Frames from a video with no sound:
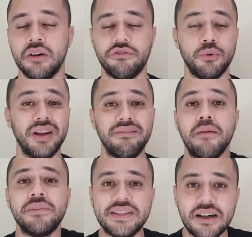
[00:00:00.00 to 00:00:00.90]
فبيقول لي
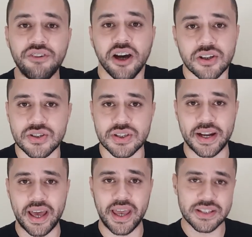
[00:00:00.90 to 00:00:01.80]
محمد ده فيروس
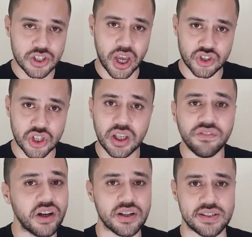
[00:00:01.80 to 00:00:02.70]
انا عايز اشيل
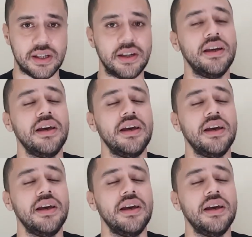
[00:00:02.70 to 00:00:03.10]
الفيروس ده